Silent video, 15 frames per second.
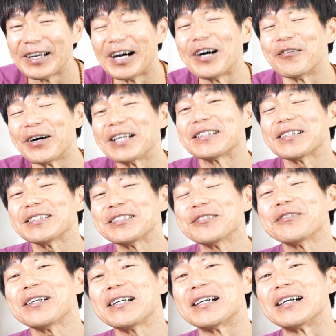あ、私
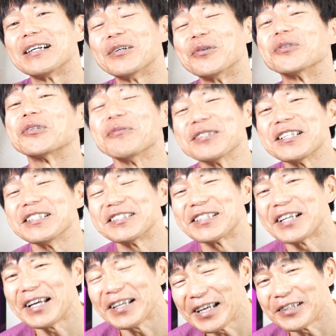は乙女座に違
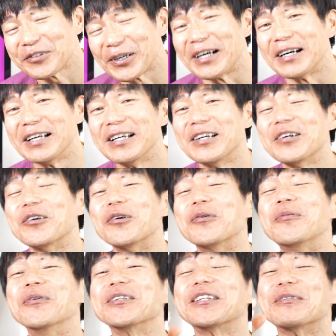いないとか
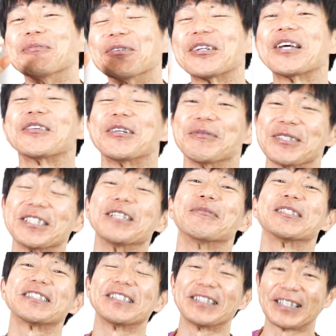思ってもらえるかもしれ
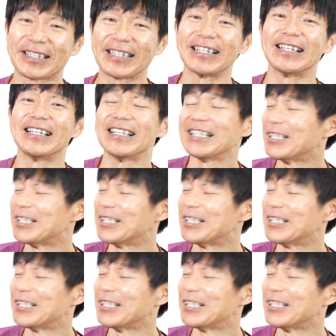ませんから、